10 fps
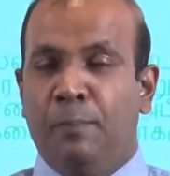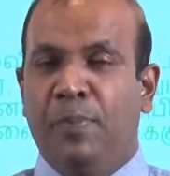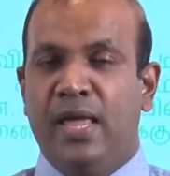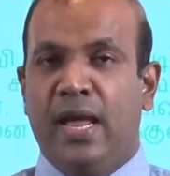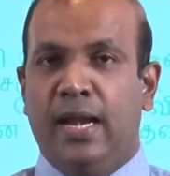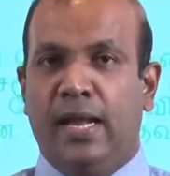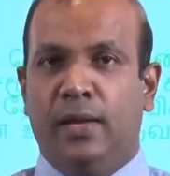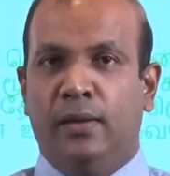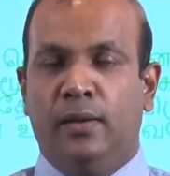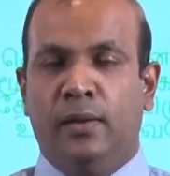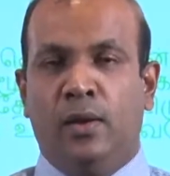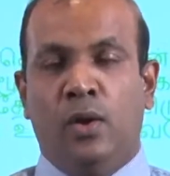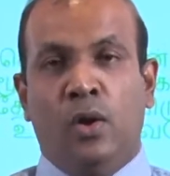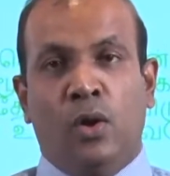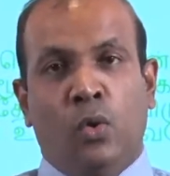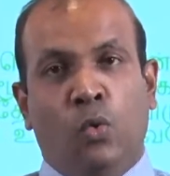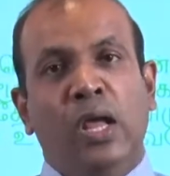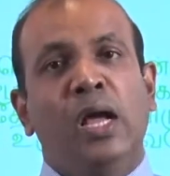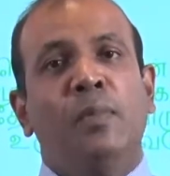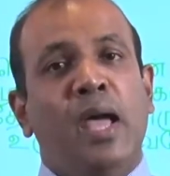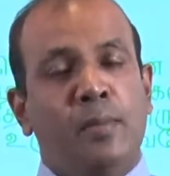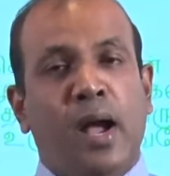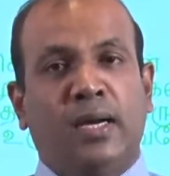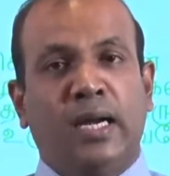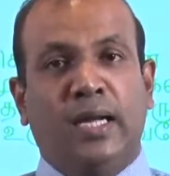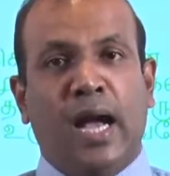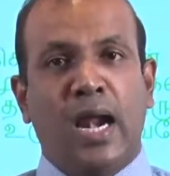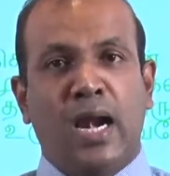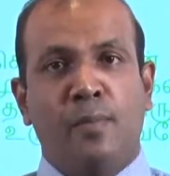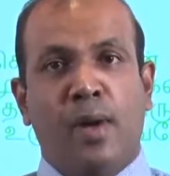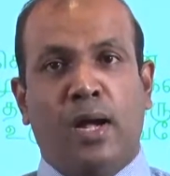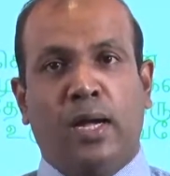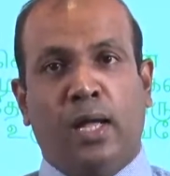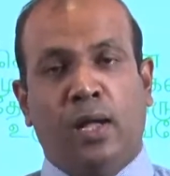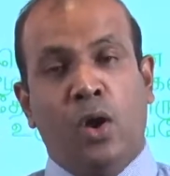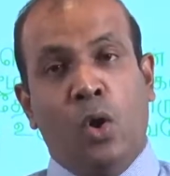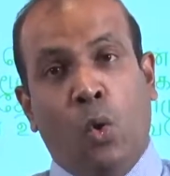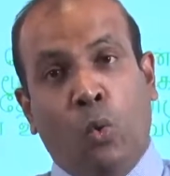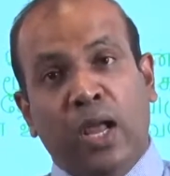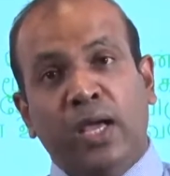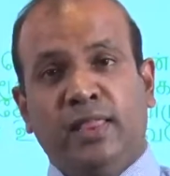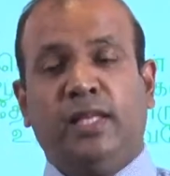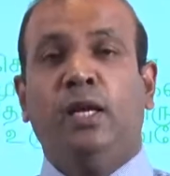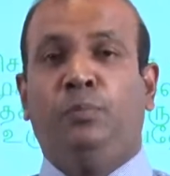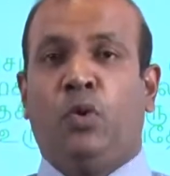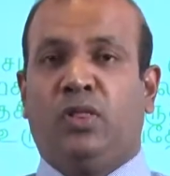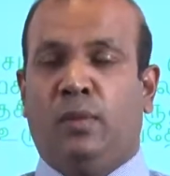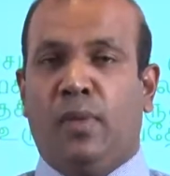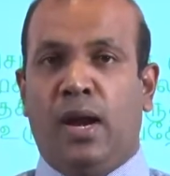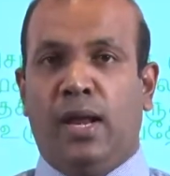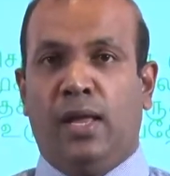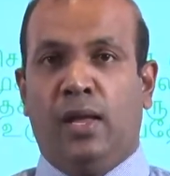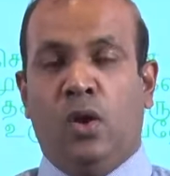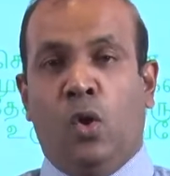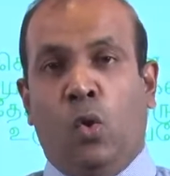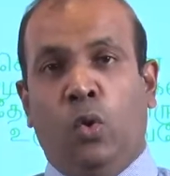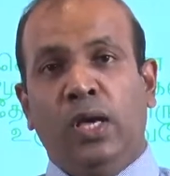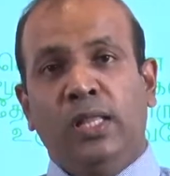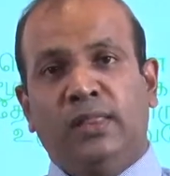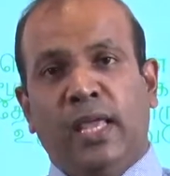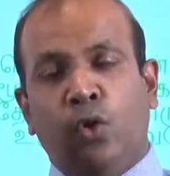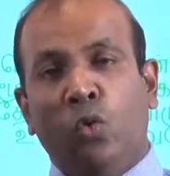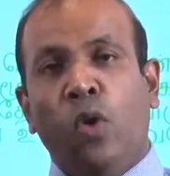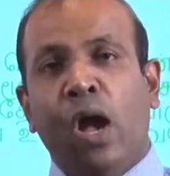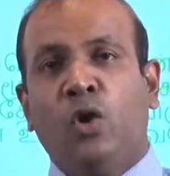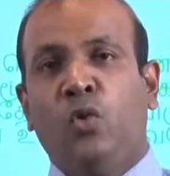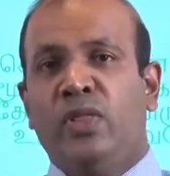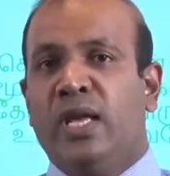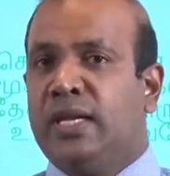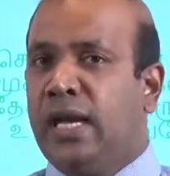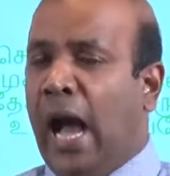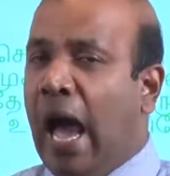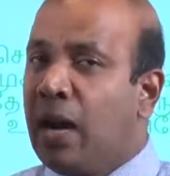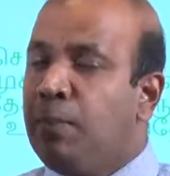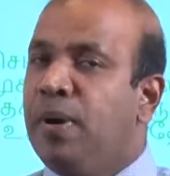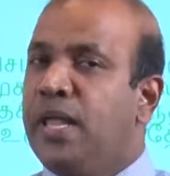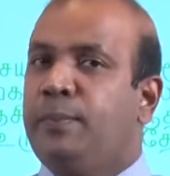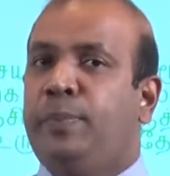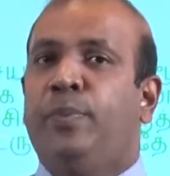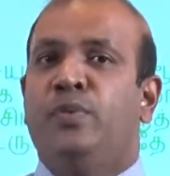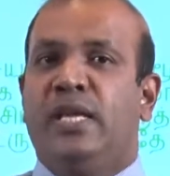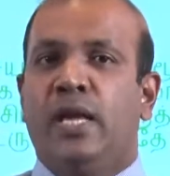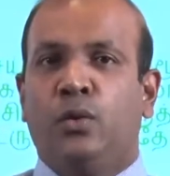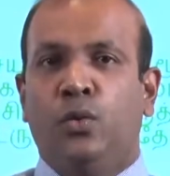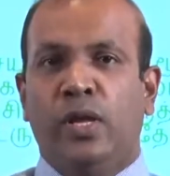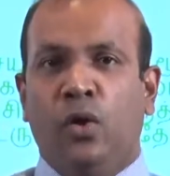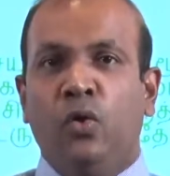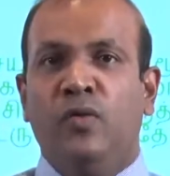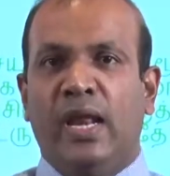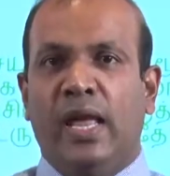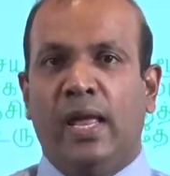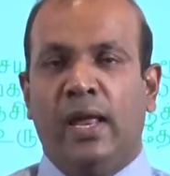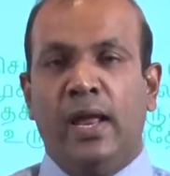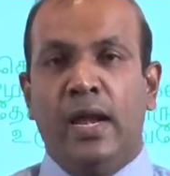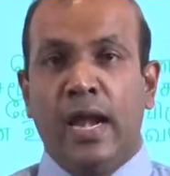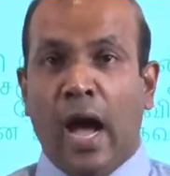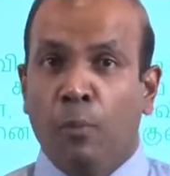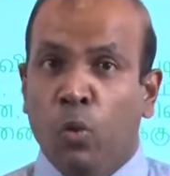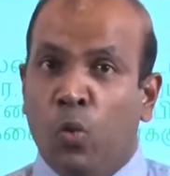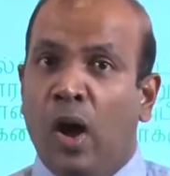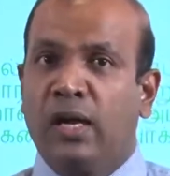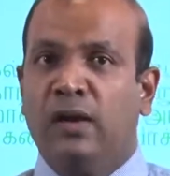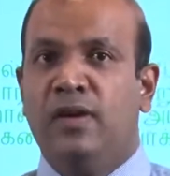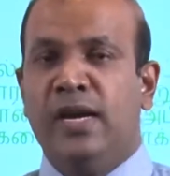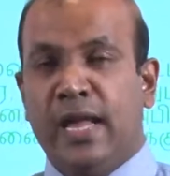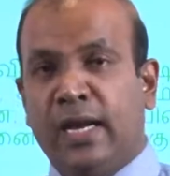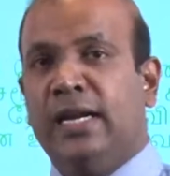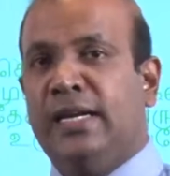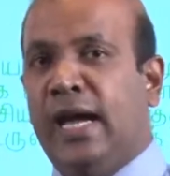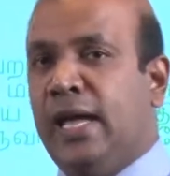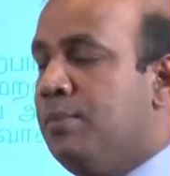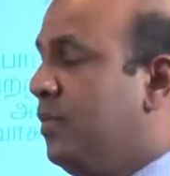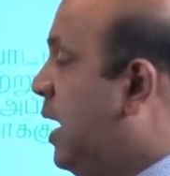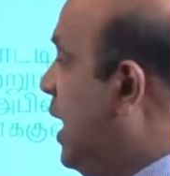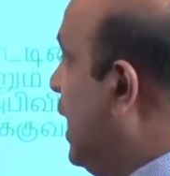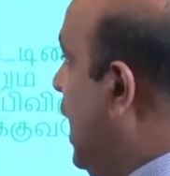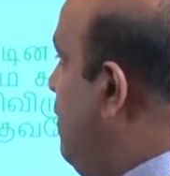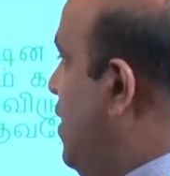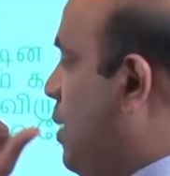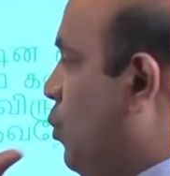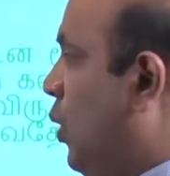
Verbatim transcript: அப்படி அல்ல உலகமயமாக்கல் காரணமாக உலகத்துக்கு பொருத்தமான உலகத்தை உருவாக்குவதற்கு அர்ப்பணிப்பு செய்யக்கூடிய ஒருவரே நாம் உருவாக்க வேண்டிய கட்டாயம் கல்வியின்